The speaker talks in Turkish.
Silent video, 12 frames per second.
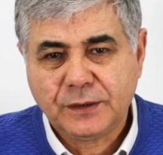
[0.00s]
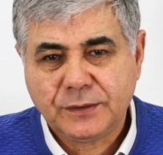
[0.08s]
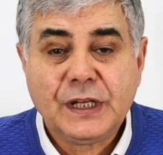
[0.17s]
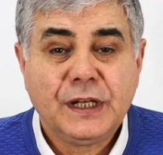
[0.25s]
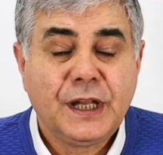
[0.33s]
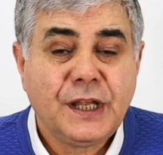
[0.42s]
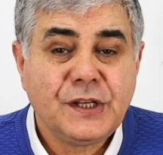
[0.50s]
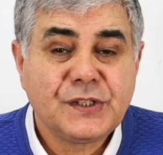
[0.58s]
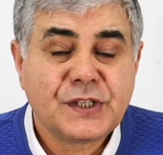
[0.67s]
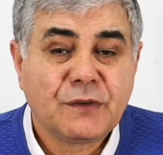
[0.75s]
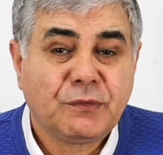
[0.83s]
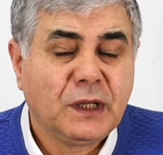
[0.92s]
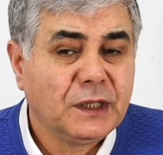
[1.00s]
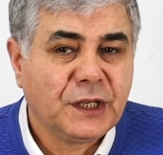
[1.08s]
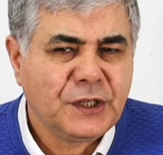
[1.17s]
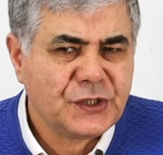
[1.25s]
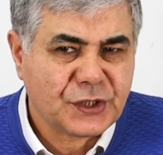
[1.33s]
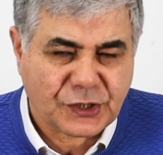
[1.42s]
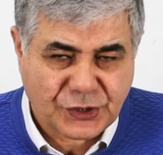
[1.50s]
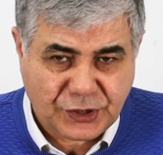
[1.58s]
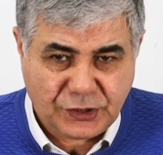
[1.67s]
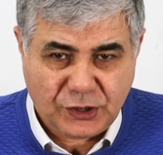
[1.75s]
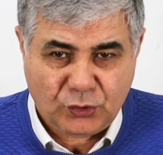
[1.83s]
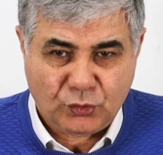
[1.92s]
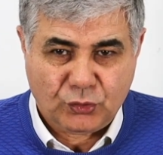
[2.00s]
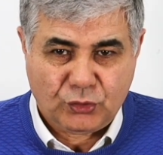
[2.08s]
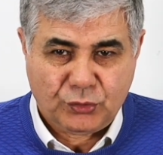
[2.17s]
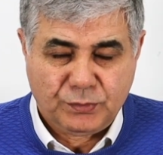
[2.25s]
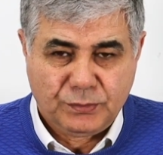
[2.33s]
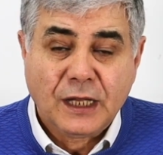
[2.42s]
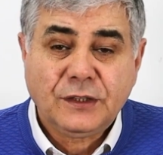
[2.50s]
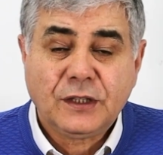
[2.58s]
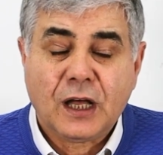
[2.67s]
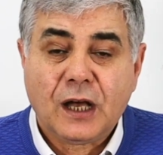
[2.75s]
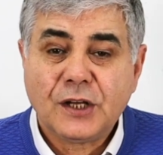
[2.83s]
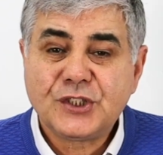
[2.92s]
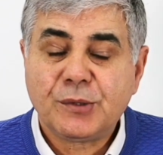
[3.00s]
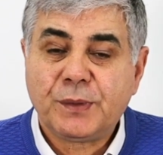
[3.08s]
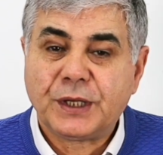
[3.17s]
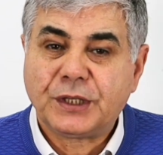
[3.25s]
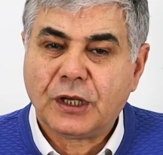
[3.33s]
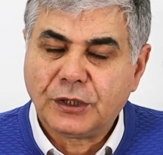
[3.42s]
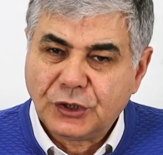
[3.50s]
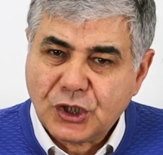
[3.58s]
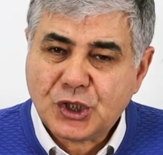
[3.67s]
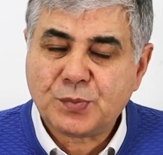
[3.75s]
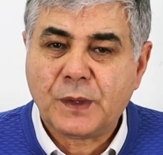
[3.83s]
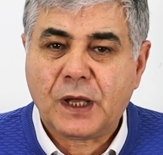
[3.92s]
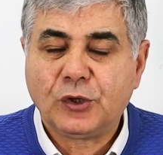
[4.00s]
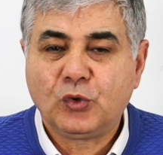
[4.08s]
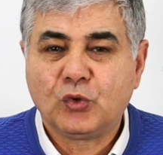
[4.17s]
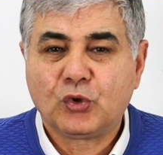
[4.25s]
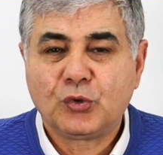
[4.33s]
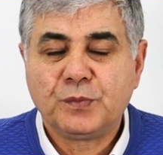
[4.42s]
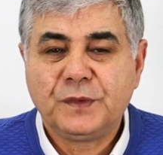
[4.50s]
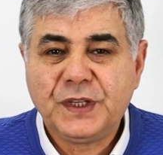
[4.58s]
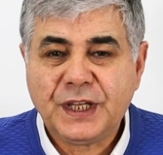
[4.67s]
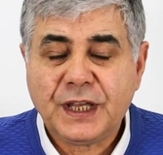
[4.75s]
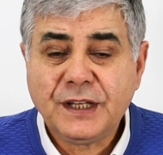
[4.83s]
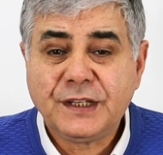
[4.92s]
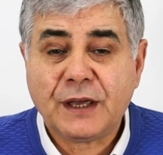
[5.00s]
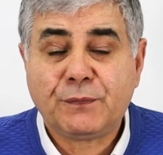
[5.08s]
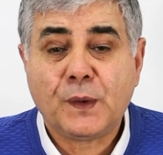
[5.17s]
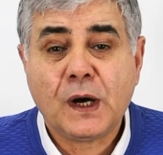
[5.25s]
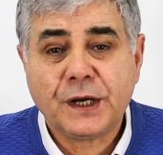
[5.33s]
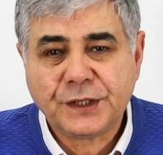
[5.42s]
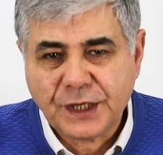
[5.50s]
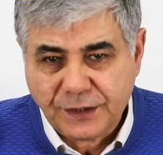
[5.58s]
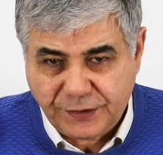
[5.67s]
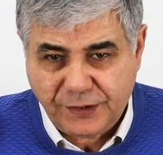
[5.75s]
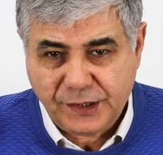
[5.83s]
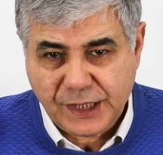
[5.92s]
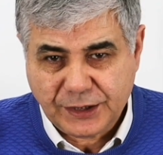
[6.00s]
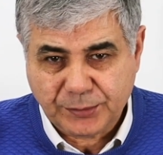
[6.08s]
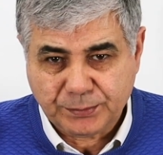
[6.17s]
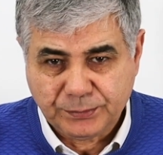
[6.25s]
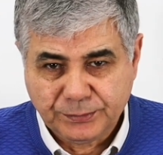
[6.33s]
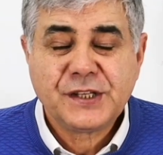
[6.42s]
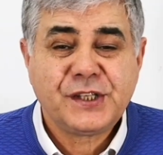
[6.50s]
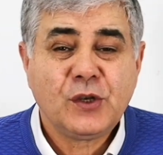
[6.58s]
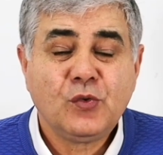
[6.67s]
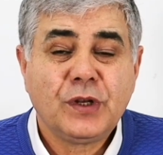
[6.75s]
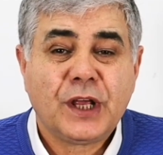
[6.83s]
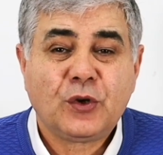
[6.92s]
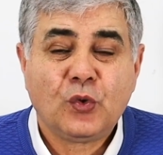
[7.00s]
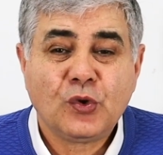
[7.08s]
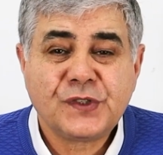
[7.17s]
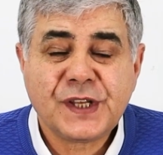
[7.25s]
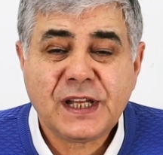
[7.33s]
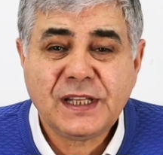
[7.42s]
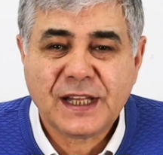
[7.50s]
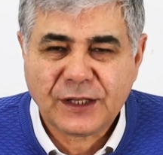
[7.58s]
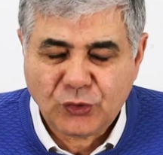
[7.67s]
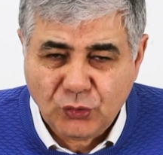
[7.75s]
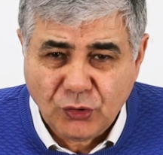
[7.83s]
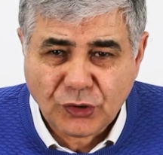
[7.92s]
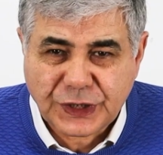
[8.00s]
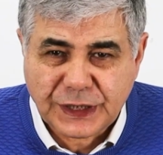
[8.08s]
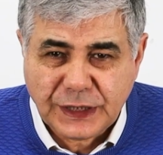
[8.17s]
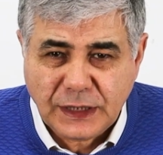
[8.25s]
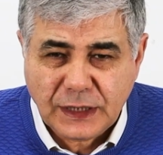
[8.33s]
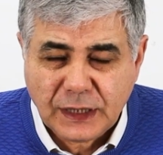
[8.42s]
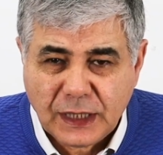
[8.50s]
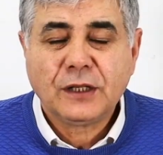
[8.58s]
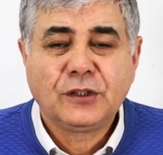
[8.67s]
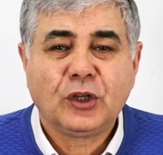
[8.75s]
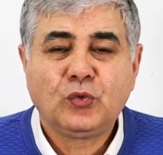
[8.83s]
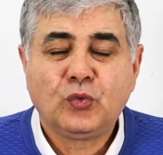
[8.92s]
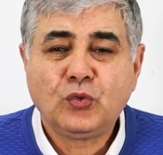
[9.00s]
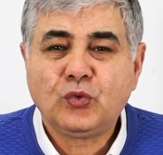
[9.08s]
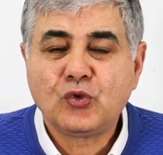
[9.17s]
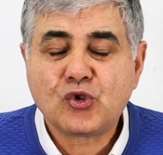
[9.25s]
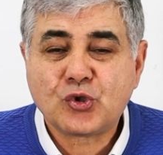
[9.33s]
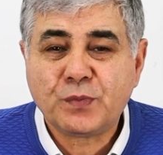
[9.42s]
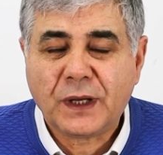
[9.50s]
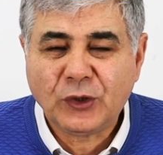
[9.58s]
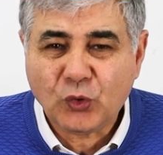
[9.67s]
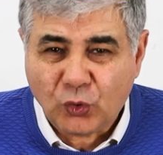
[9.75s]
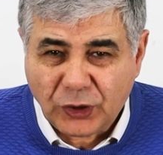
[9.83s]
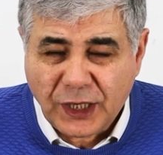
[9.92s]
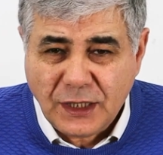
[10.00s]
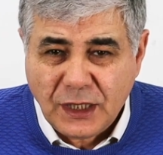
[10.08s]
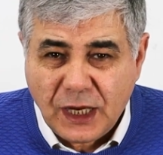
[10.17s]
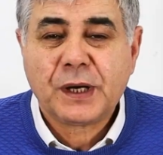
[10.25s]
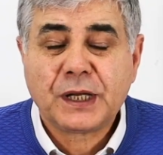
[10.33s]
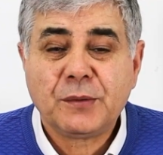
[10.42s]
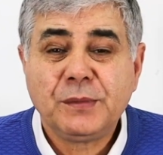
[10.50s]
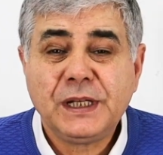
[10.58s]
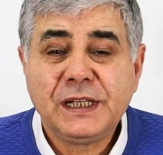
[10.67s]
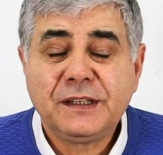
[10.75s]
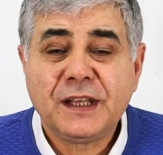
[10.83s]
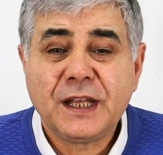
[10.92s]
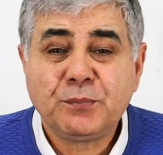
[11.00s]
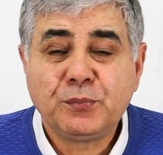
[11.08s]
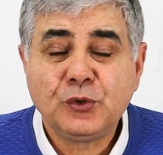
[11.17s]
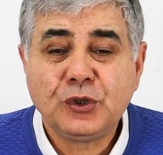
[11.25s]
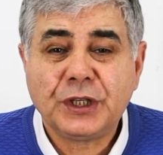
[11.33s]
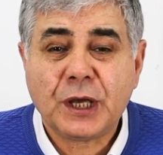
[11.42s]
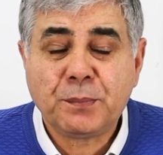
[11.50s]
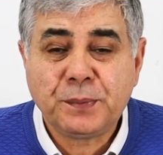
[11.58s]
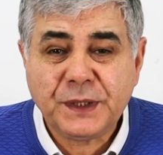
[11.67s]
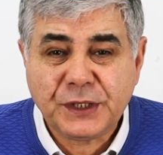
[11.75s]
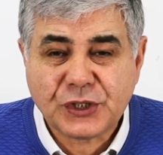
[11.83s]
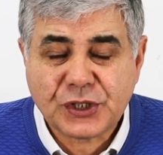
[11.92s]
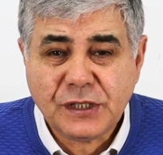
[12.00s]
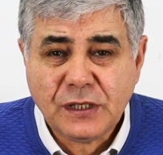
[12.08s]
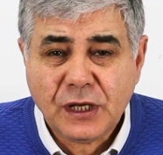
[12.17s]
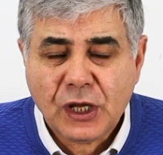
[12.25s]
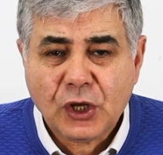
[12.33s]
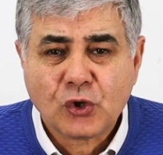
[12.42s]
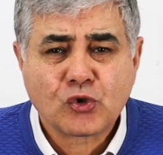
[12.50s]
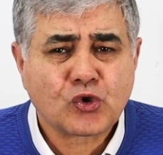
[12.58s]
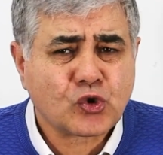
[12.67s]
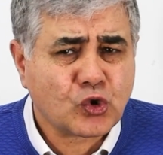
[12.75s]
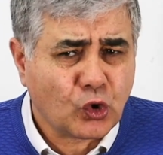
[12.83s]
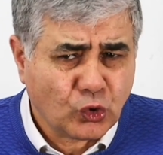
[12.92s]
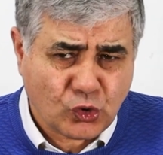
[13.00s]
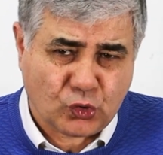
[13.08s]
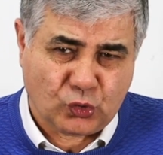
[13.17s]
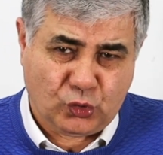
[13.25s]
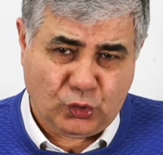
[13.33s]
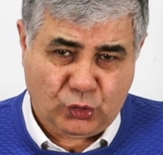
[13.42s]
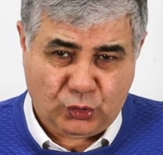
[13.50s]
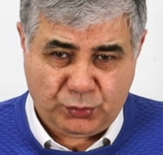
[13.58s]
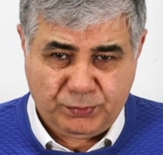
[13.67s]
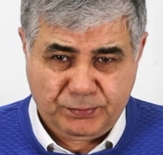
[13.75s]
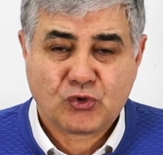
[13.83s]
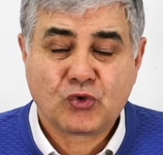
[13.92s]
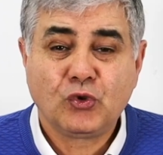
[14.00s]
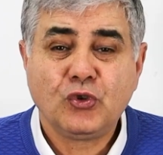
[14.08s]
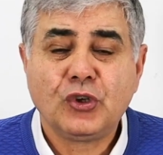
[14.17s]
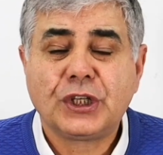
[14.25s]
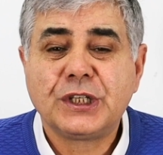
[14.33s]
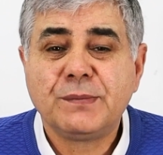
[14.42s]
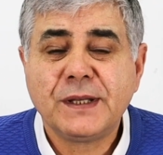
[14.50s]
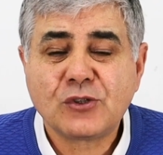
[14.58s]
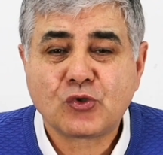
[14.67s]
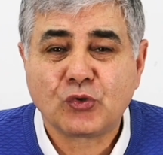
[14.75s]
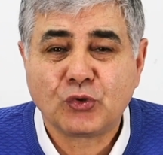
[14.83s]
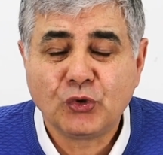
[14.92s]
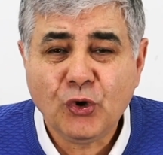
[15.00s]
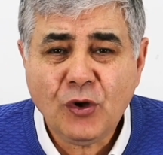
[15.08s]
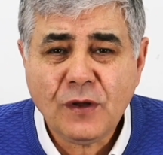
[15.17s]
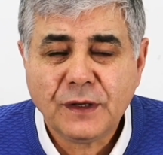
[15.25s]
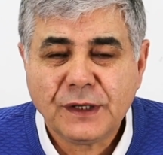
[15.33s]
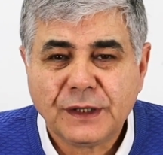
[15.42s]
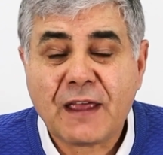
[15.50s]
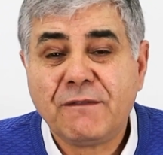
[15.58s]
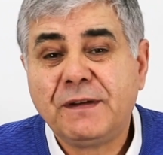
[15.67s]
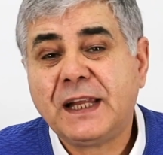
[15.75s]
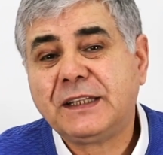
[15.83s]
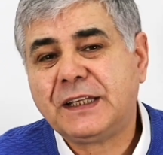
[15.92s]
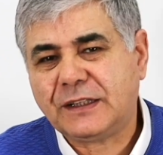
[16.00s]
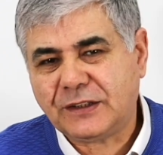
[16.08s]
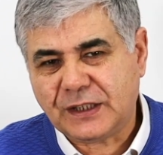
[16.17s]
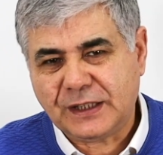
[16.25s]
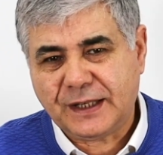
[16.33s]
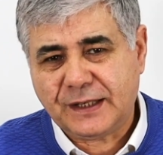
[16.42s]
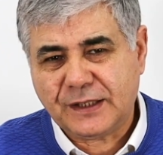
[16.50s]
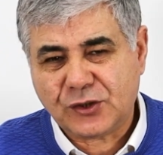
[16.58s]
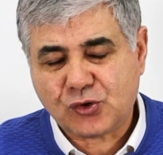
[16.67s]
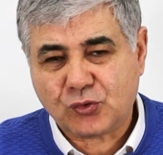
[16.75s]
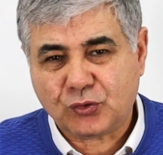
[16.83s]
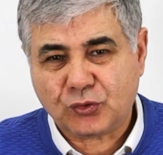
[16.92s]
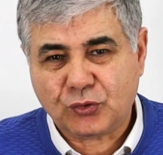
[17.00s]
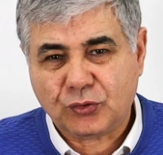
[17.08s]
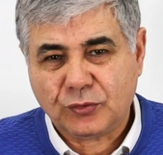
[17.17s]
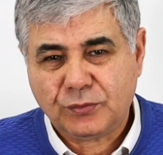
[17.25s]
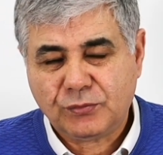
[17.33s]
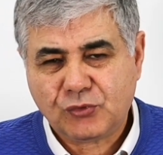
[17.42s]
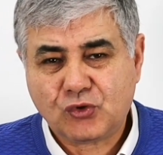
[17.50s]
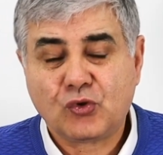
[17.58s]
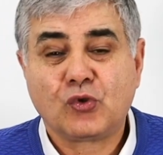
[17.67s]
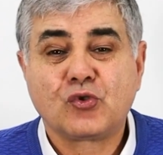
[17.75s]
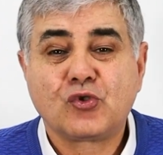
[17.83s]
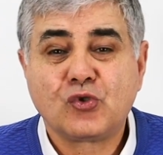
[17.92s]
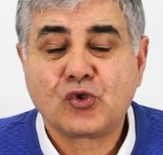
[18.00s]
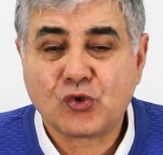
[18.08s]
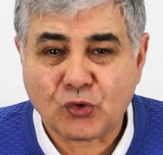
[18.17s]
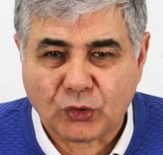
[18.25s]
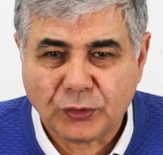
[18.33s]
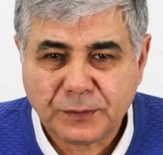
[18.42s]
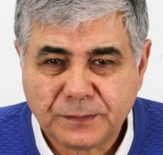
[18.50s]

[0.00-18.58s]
Dinleyince vallahi şaşkına döndüm. Hatta acaba yanlış mı anlıyorum diye defaten dinledim. Ece Ünel özetle diyor ki Atatürk düşmanı olan paramiliter bu yapı için soru soruyor. Soruyu kime soruyor? Devlet yetkililerine soruyor. Sorusu şu.